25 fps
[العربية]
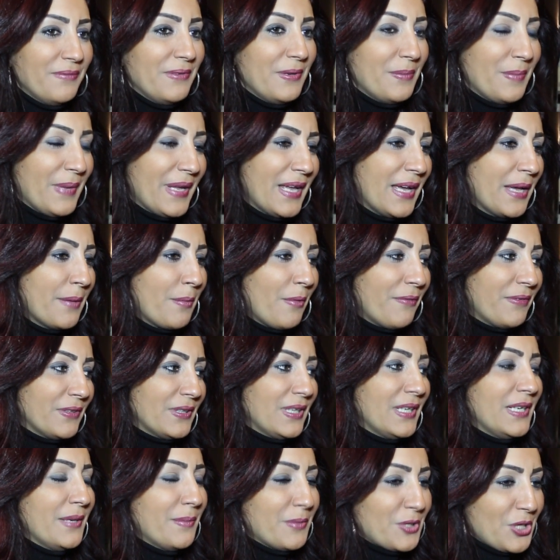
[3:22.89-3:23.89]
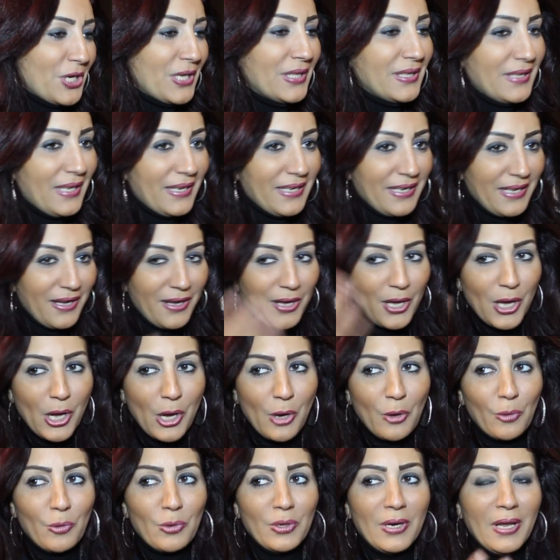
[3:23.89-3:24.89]
95% هيبقى فاضل لي مشاهد تانية
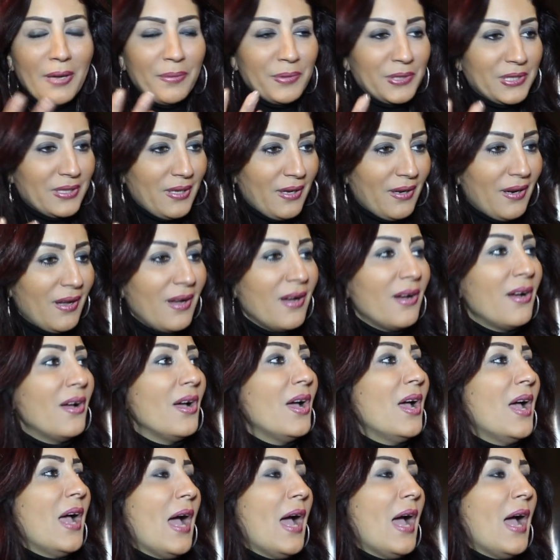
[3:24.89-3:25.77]
كلها بالطرحه